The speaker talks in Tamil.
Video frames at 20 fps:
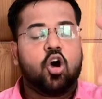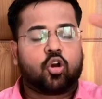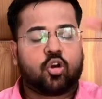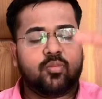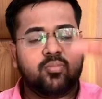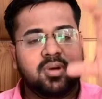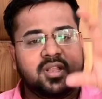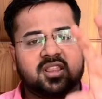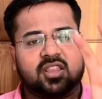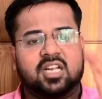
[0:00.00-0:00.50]

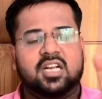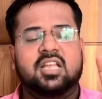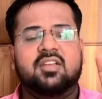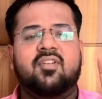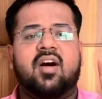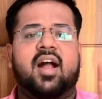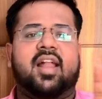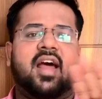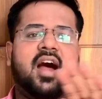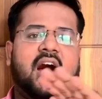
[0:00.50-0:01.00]
ரொம்ப
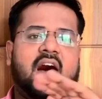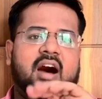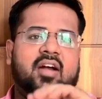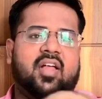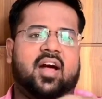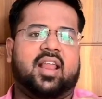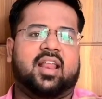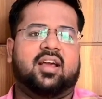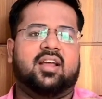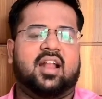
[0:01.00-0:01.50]
தெளிவான
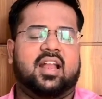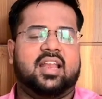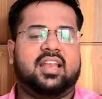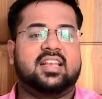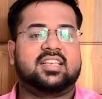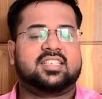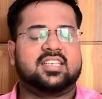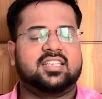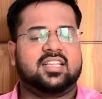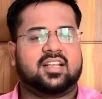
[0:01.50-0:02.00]
ஆதாரங்களால்
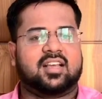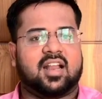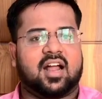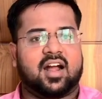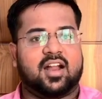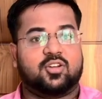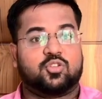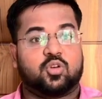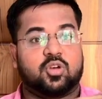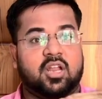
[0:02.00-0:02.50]
என்ன
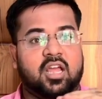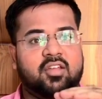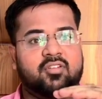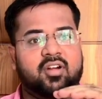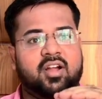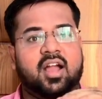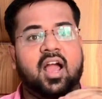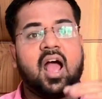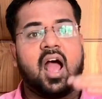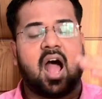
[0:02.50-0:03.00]
செஞ்சுருக்கிறாங்கன்னு சொன்னால்
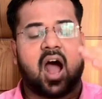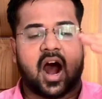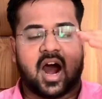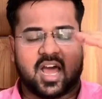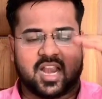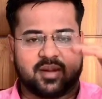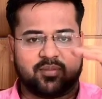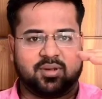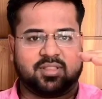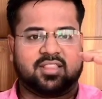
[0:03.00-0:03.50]
இவங்க
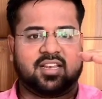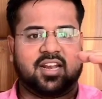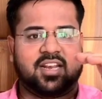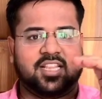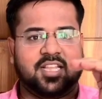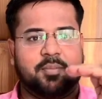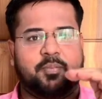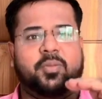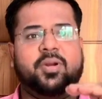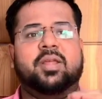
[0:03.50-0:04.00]

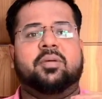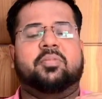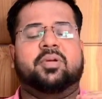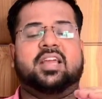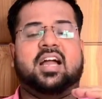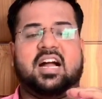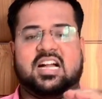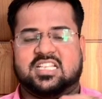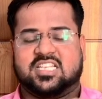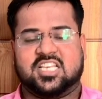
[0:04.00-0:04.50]
ஆரம்பத்திலிருந்து எப்படி
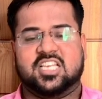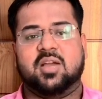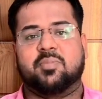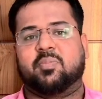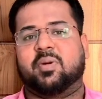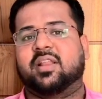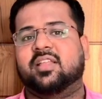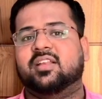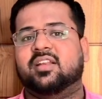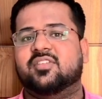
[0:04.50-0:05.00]
எப்படியாக
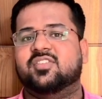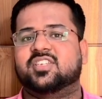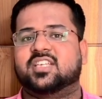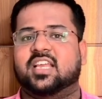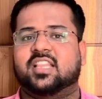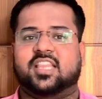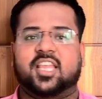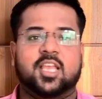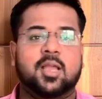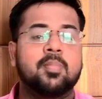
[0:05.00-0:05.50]
செய்யப்படுதுன்ற
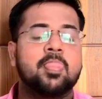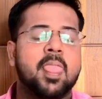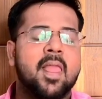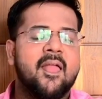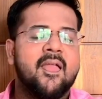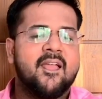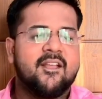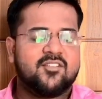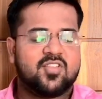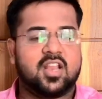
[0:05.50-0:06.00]
விஷயத்தையும்
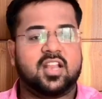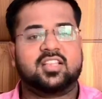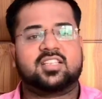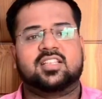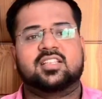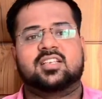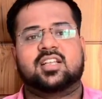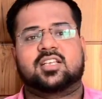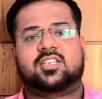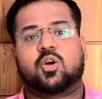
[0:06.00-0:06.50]
என்ன
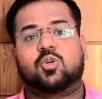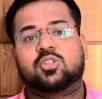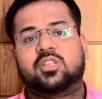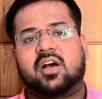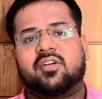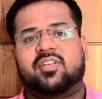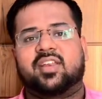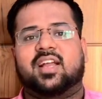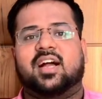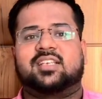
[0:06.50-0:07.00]
செய்யுதுண்டா சவுத்
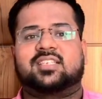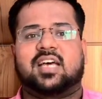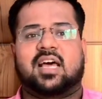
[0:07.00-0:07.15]
ஆப்பிரிக்கா